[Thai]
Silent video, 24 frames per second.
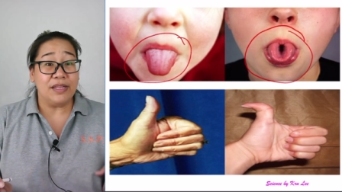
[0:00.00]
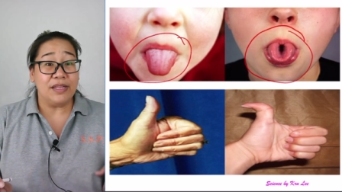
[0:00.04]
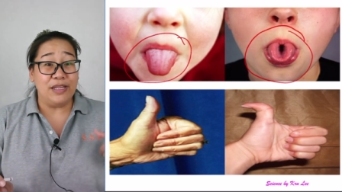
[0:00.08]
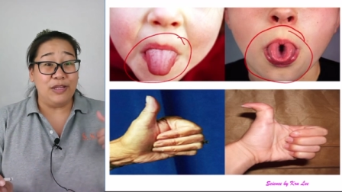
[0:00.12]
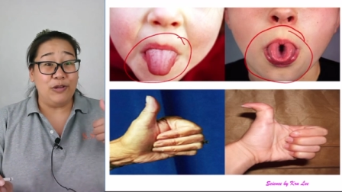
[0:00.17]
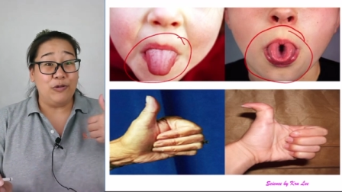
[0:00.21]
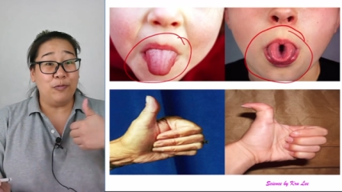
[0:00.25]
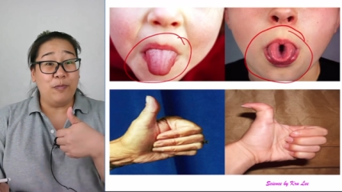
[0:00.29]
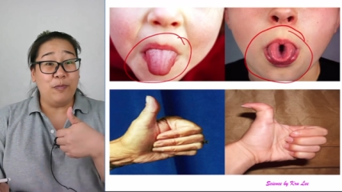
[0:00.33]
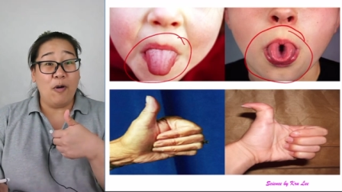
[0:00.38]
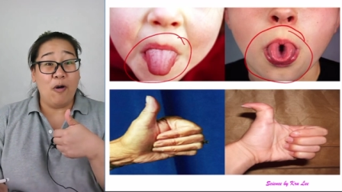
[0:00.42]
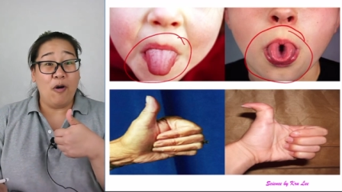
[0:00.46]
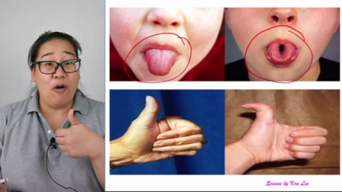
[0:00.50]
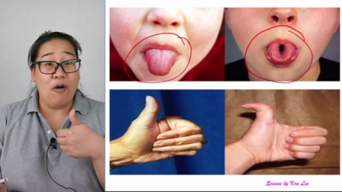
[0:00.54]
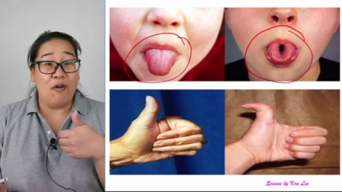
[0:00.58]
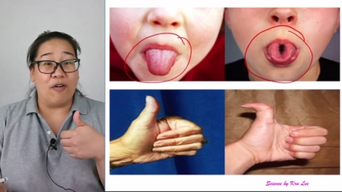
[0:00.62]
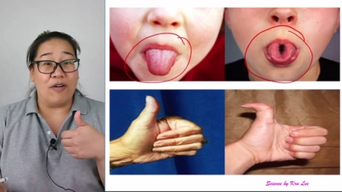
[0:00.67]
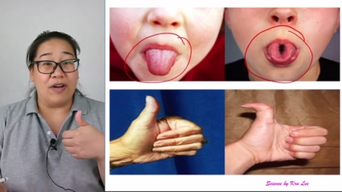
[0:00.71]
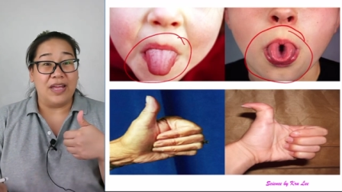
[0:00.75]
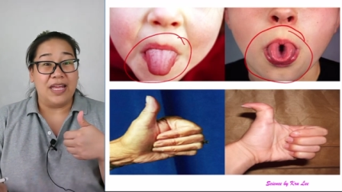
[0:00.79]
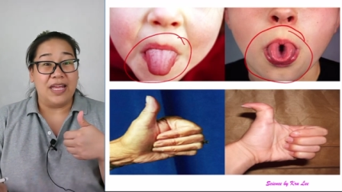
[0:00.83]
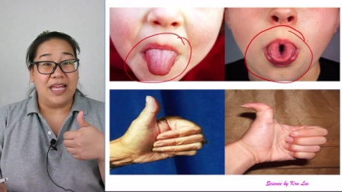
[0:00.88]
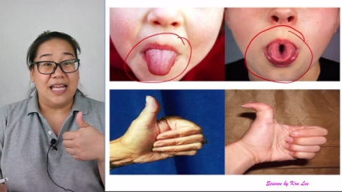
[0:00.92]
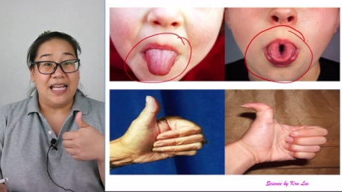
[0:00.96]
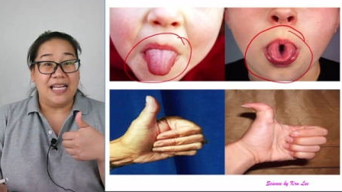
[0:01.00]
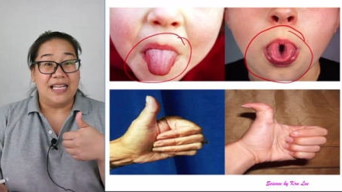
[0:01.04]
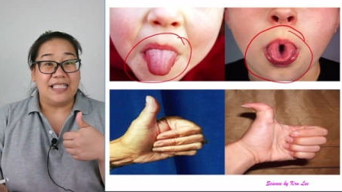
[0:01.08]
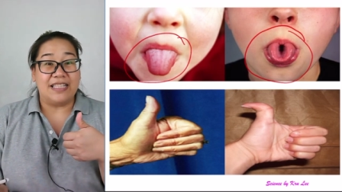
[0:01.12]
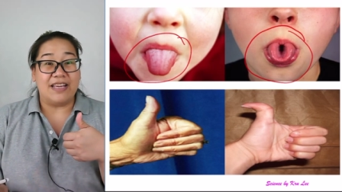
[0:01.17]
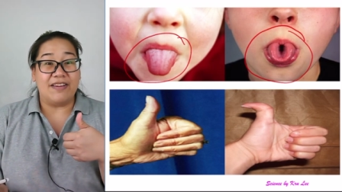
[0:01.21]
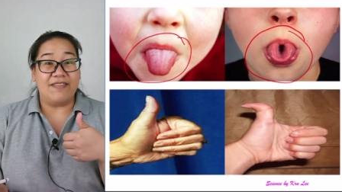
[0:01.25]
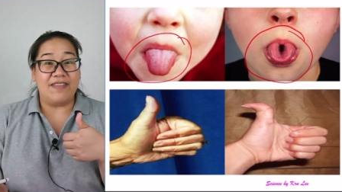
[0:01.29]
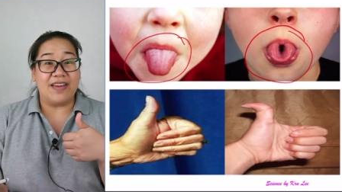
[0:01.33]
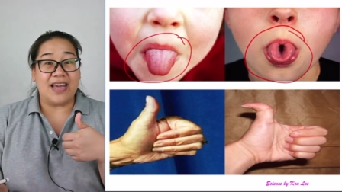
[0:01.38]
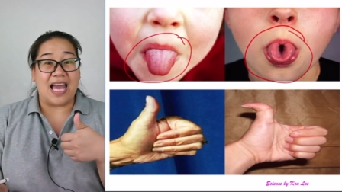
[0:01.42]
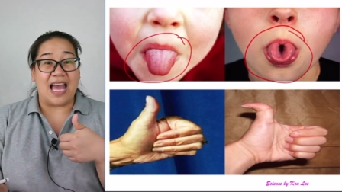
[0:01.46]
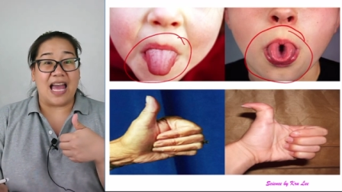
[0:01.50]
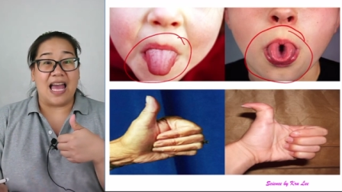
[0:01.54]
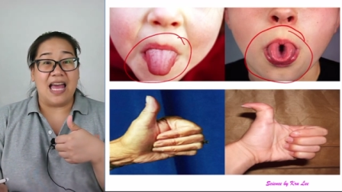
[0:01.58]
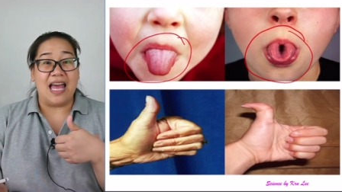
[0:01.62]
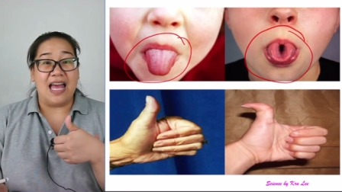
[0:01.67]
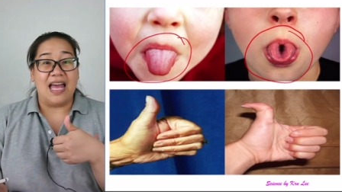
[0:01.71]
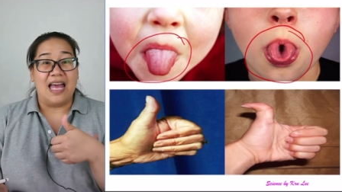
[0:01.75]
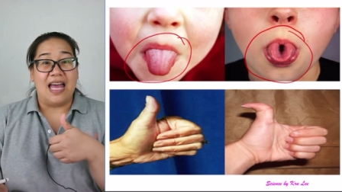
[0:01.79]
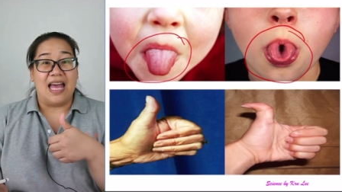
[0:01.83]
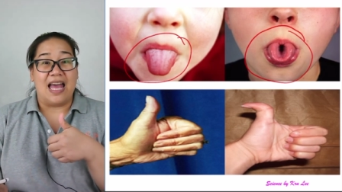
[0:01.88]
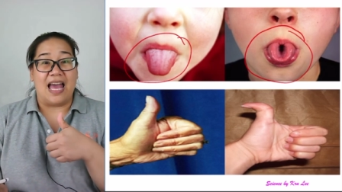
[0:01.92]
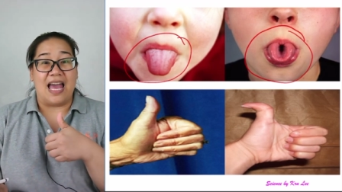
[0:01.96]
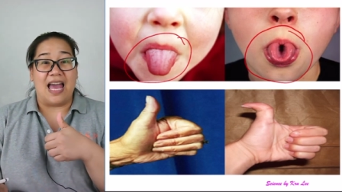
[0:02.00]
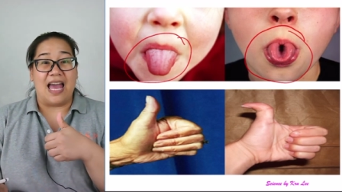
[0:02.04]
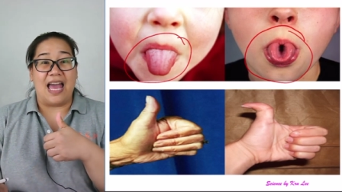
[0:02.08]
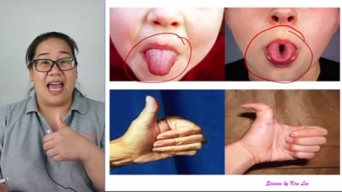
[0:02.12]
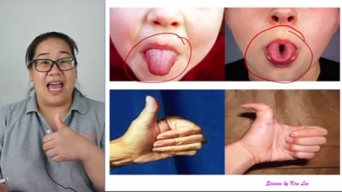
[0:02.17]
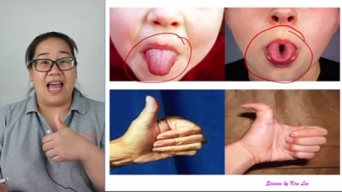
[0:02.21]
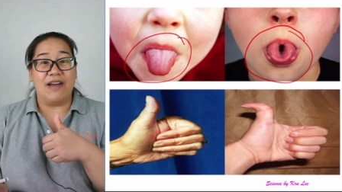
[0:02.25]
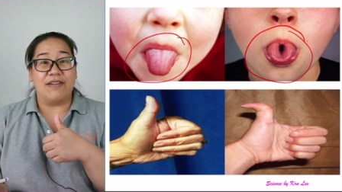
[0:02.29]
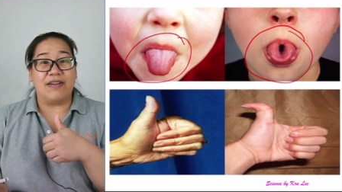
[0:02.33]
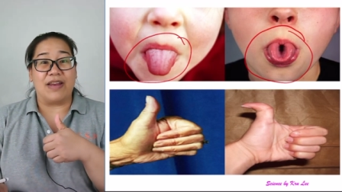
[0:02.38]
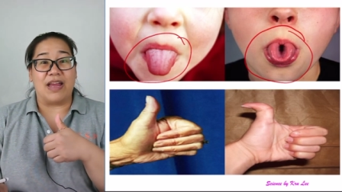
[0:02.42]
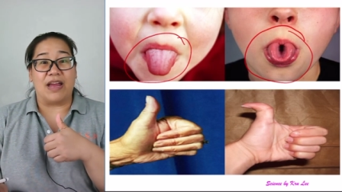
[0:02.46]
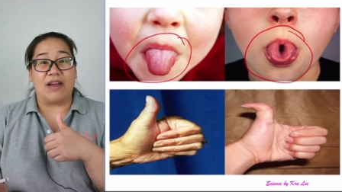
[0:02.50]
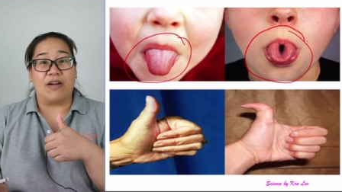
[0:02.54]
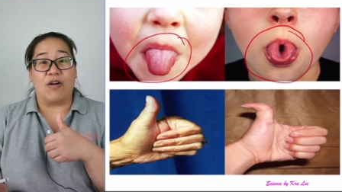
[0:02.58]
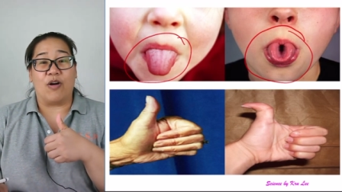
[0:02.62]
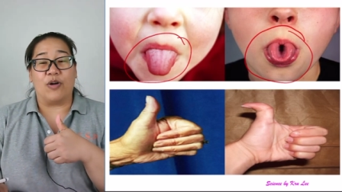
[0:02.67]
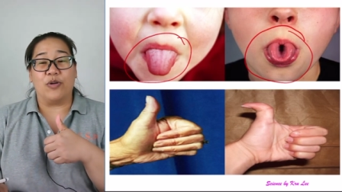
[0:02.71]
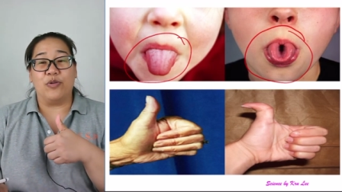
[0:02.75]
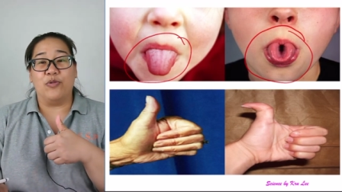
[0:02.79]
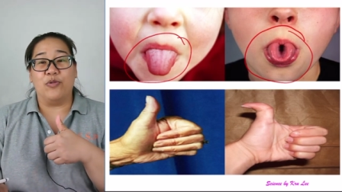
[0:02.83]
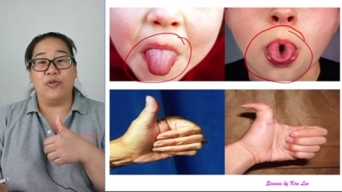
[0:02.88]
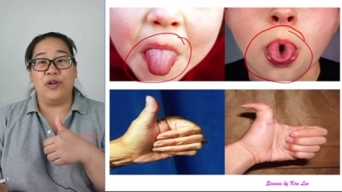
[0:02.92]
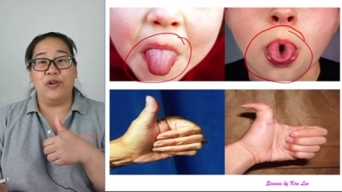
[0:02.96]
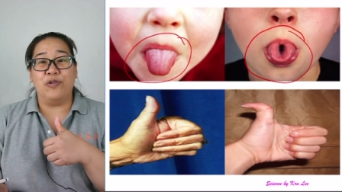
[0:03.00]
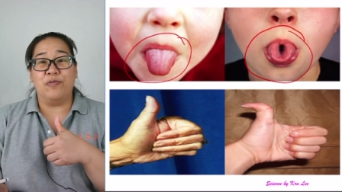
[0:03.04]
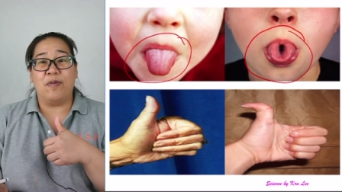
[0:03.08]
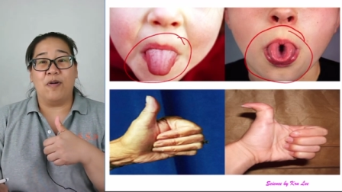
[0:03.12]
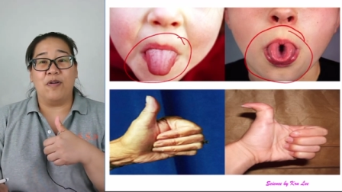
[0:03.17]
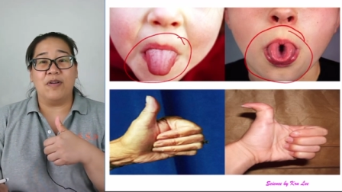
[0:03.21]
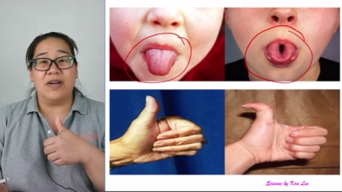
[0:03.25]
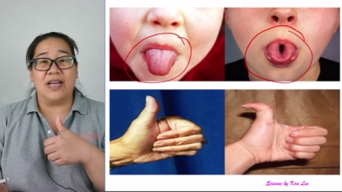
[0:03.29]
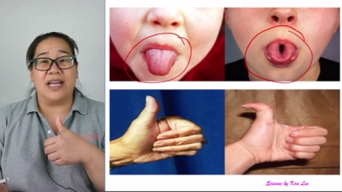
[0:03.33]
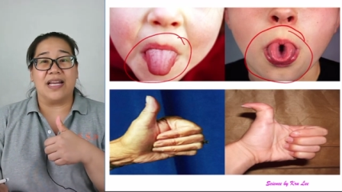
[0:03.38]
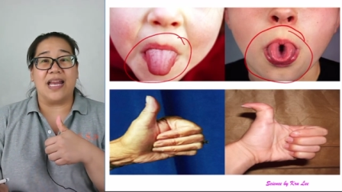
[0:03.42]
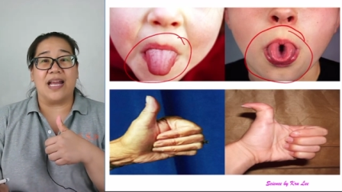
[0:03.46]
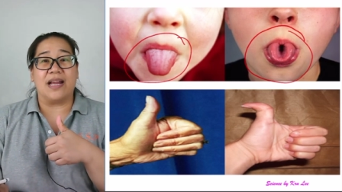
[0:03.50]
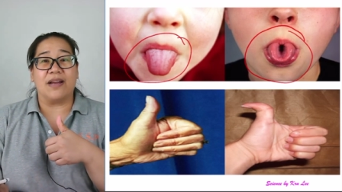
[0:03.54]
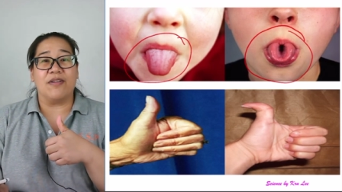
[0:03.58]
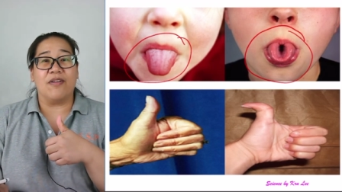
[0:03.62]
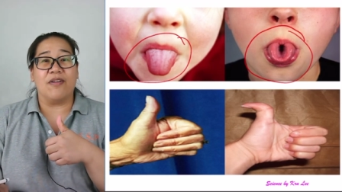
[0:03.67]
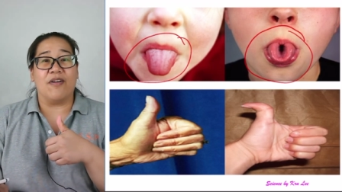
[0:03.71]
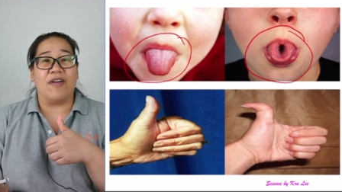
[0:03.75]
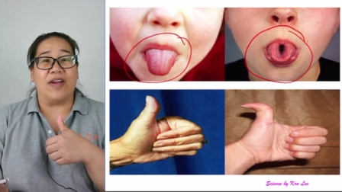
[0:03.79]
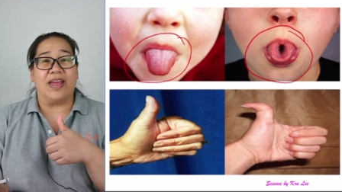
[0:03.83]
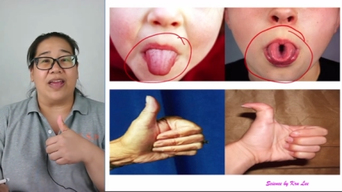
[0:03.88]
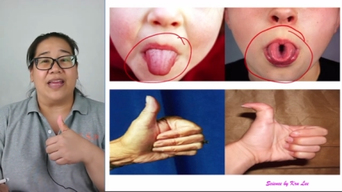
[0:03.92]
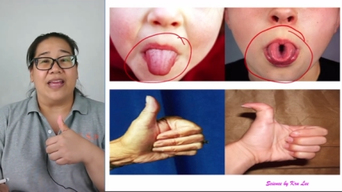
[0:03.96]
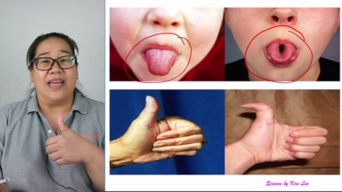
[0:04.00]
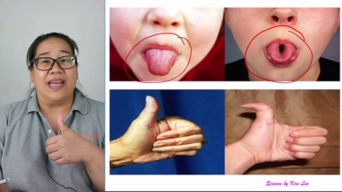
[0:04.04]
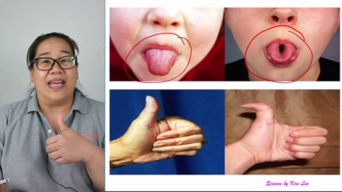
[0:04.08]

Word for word: นิ้วโป้งช่ไหมคะ อ้าวไหนขอดูนิ้วโป้งเด็ก ๆ หน่อย